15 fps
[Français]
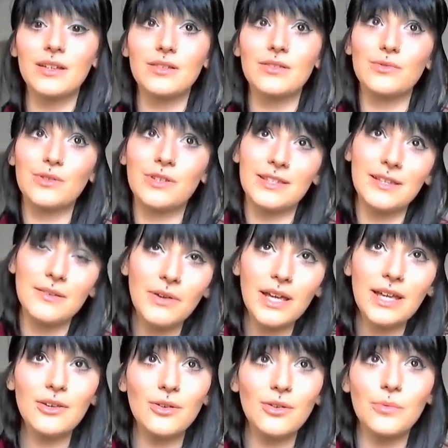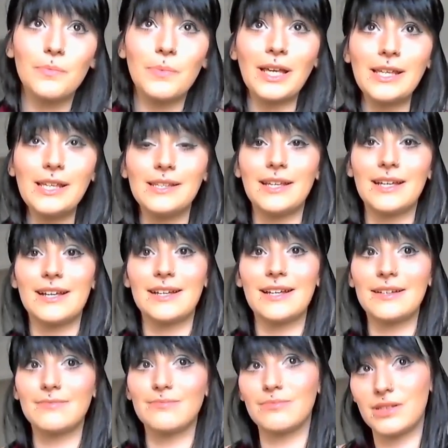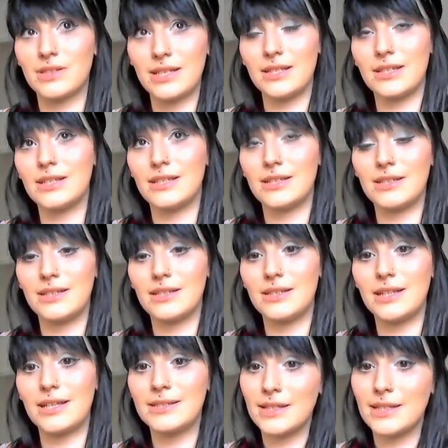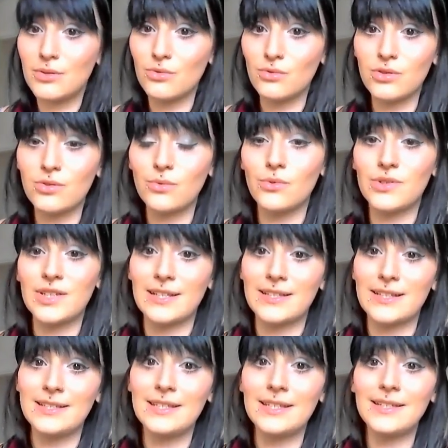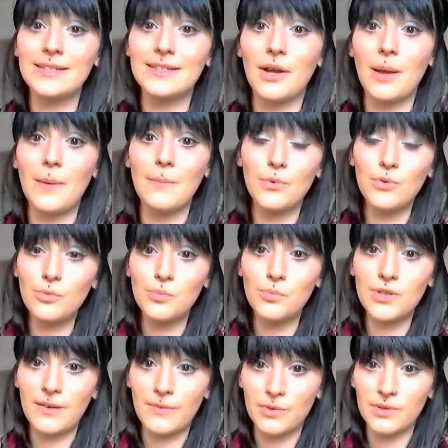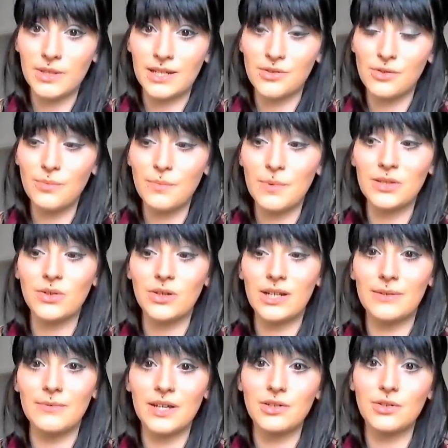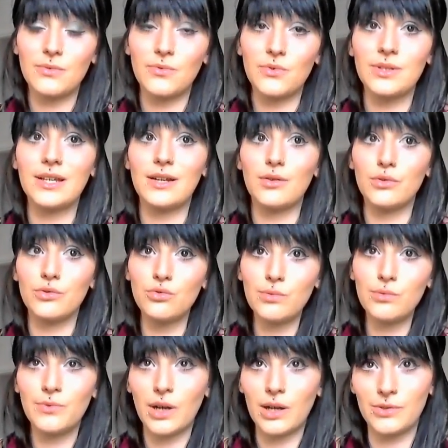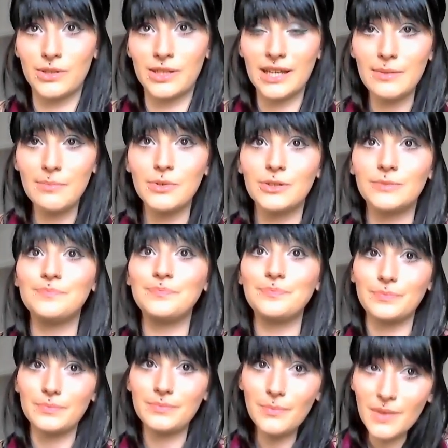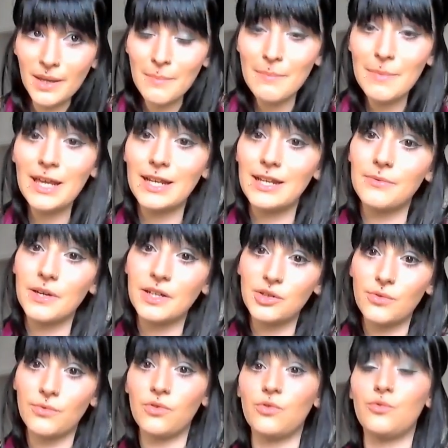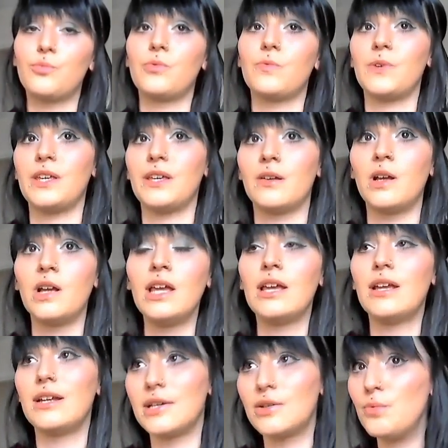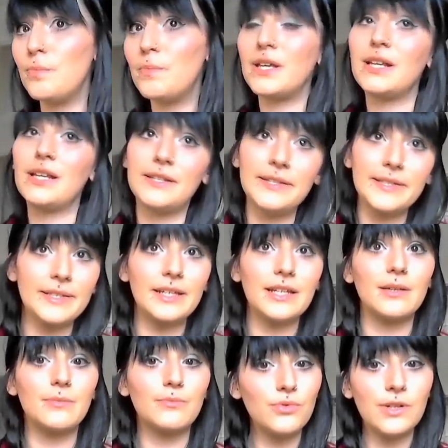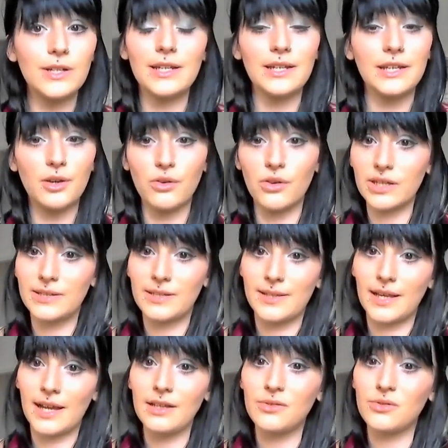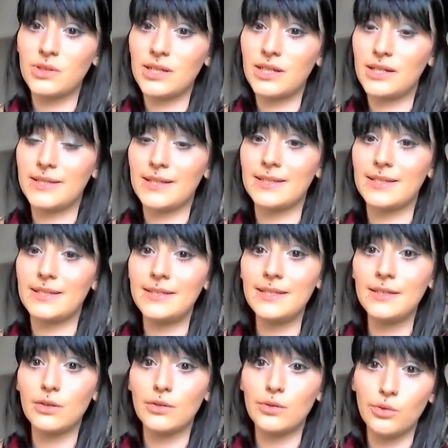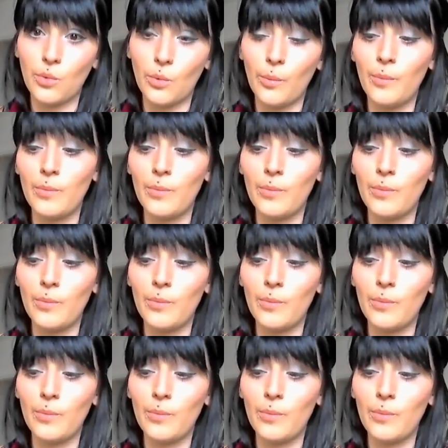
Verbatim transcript: Donc c'est vrai que le prix des, extensions synthétiques, c'est quand même beaucoup plus avantageux parce que les vrais cheveux, c'est le double, voire le triple. Mais les vrais cheveux, vous pouvez euh, les couper, les lisser, les boucler, les colorer, etc. Tandis que les synthétiques, non.